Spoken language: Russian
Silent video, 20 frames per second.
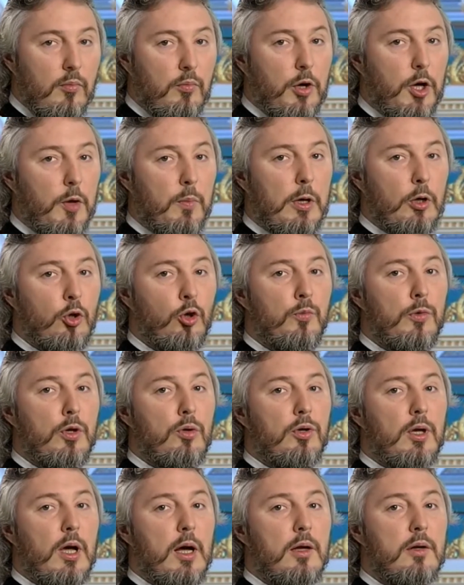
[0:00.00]
Преподобный
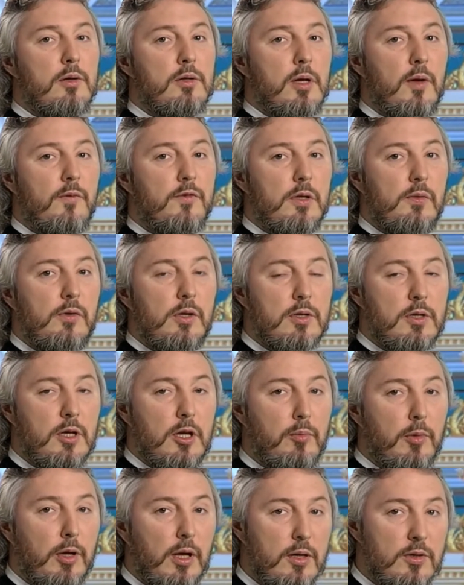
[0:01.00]
удалился в
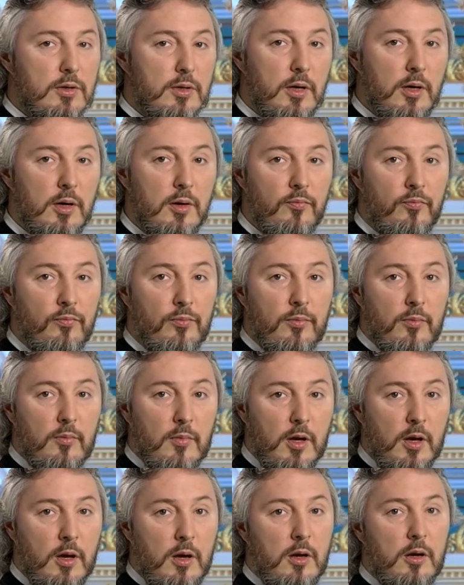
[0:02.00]
Свирский монастырь
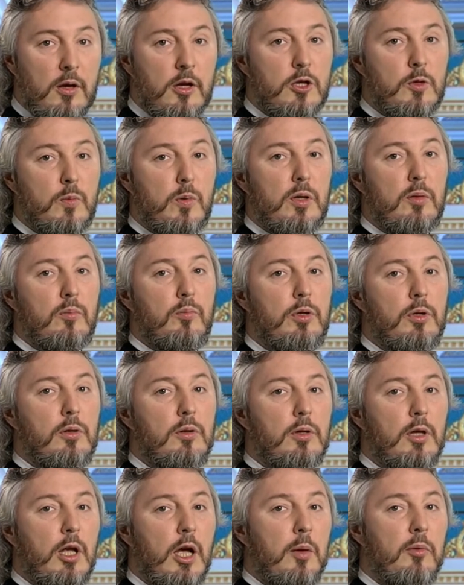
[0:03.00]
и избран был
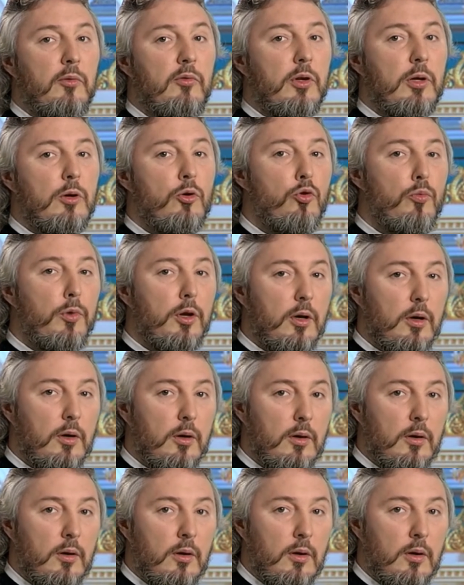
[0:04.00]
там в игумена.